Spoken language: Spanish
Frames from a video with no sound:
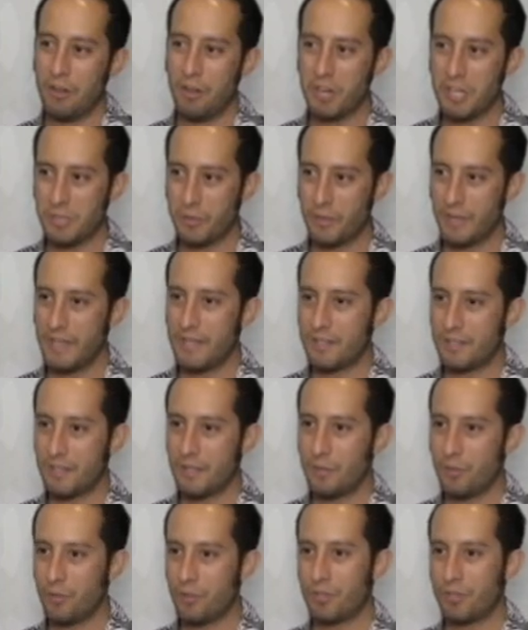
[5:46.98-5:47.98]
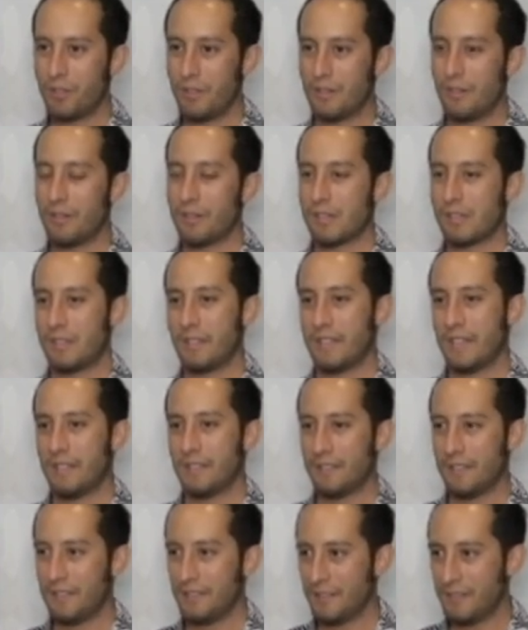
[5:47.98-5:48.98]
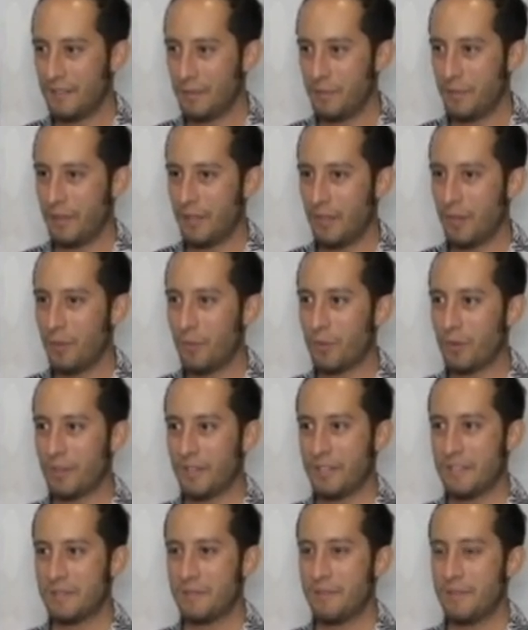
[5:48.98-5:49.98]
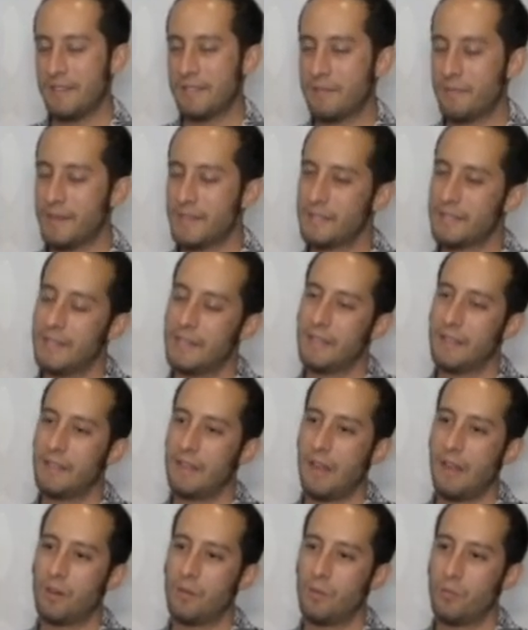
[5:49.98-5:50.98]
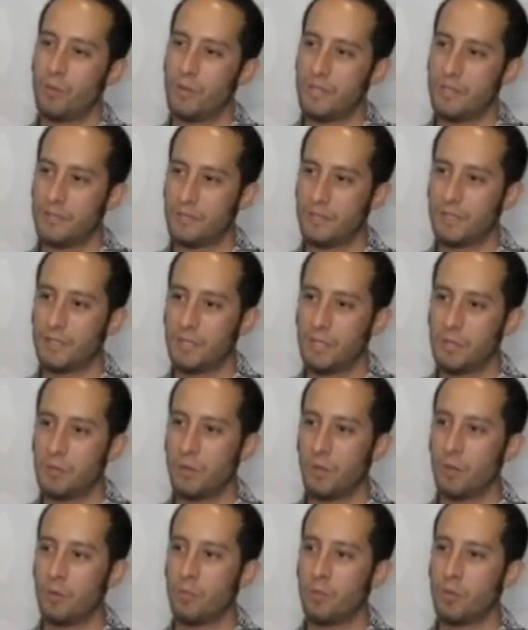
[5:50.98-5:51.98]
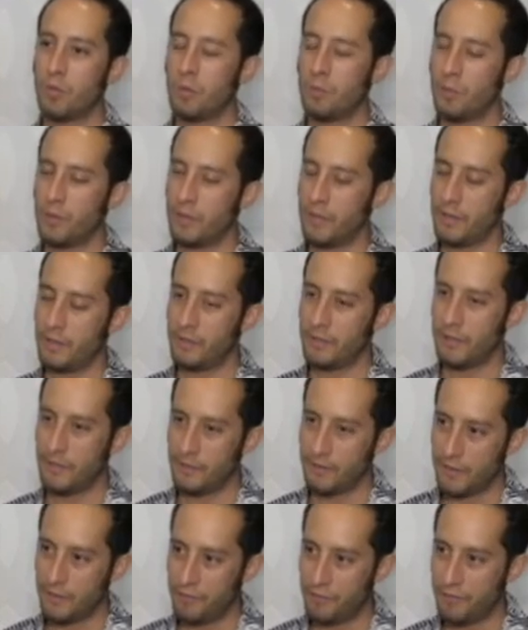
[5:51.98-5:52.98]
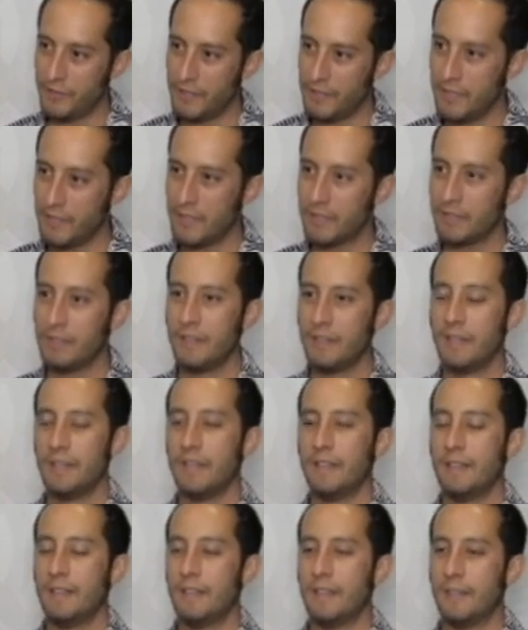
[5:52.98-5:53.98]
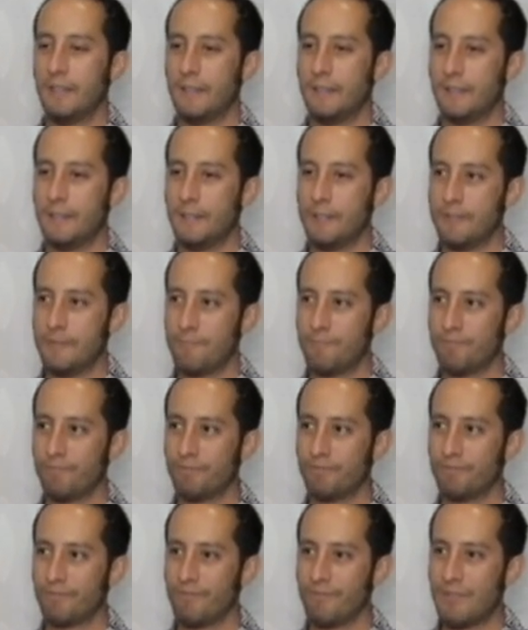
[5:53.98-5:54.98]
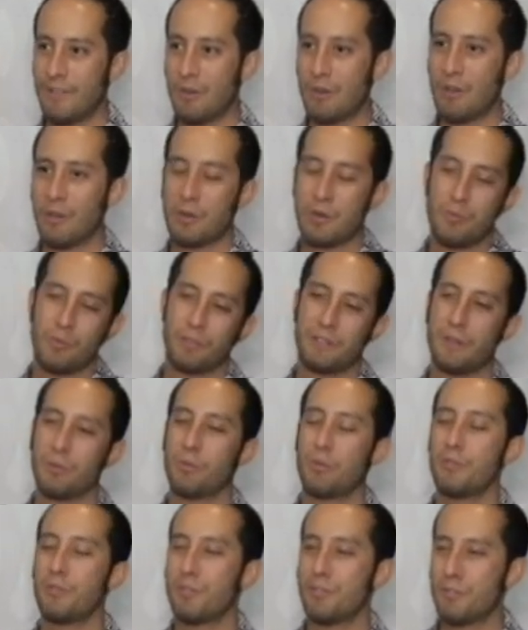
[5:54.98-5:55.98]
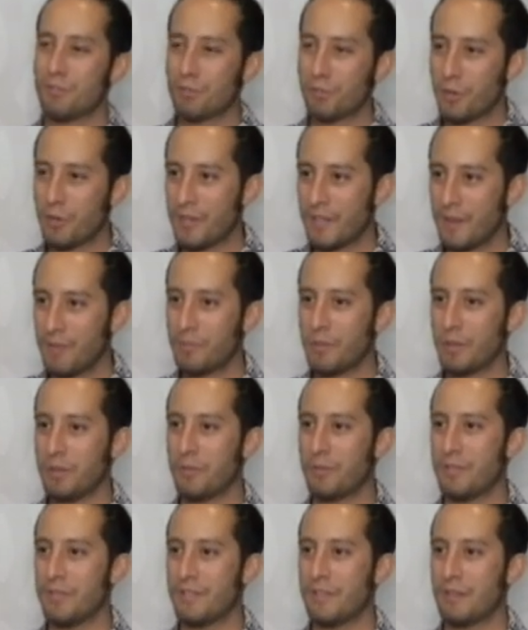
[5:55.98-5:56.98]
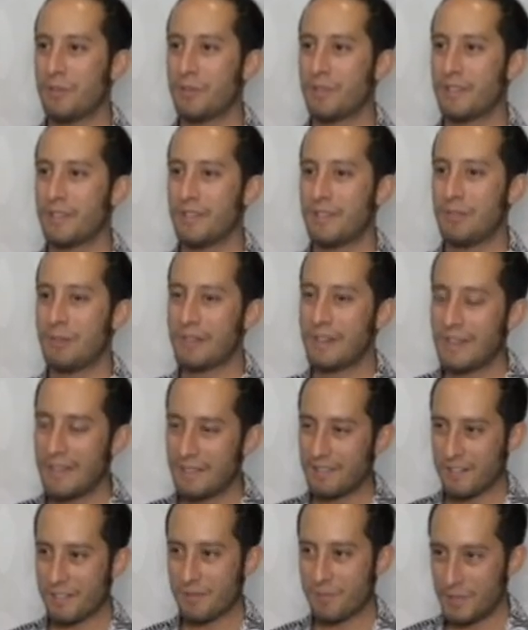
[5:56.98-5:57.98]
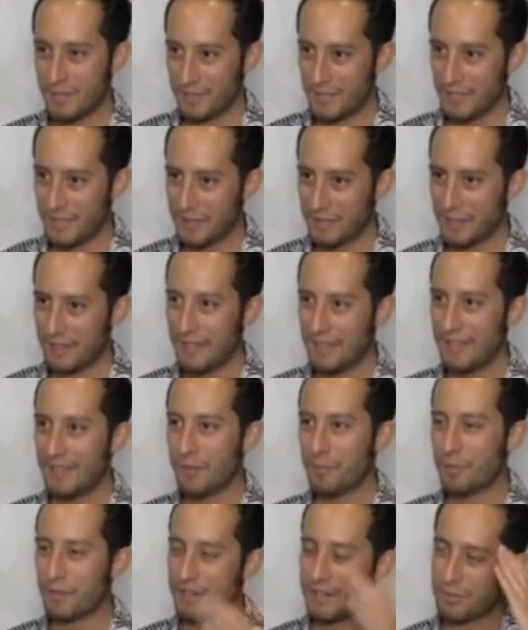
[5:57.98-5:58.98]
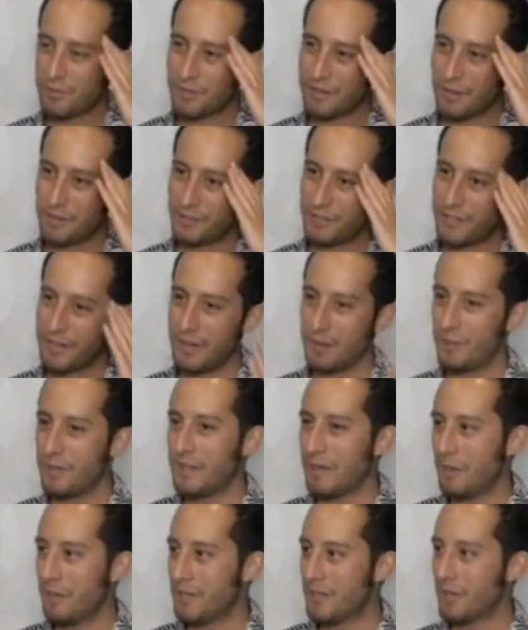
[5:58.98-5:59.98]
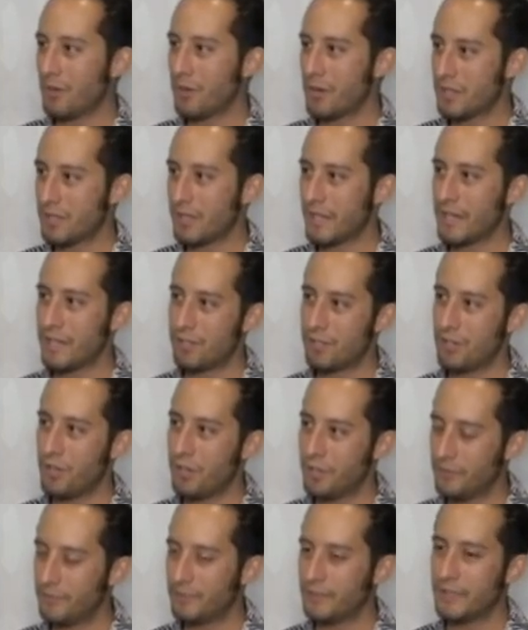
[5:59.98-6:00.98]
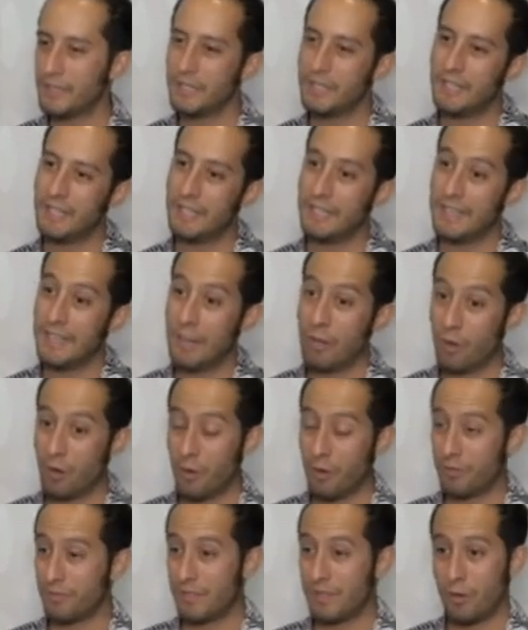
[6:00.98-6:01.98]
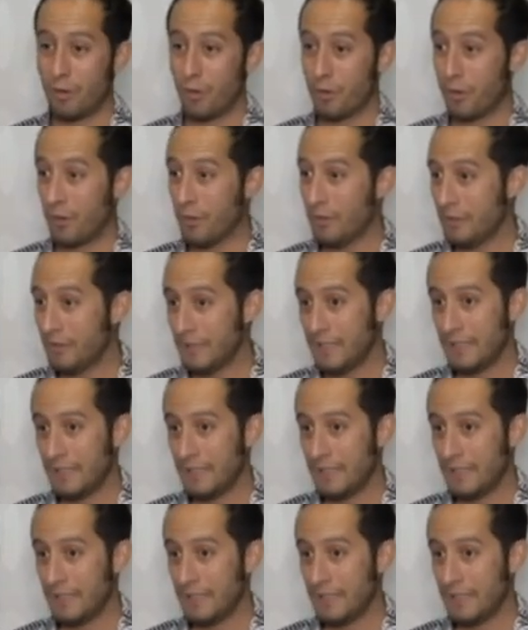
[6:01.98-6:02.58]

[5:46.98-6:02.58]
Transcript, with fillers: no les voy a decir mucho de lo que se trata el video porque es, es más que nada algo muy estético, algo muy como del, del, feeling. Eh, no hay como tal cual una historia, pero es algo que yo quería transmitir porque es lo que yo traía a mi cabeza con esta canción. Y, y se logró.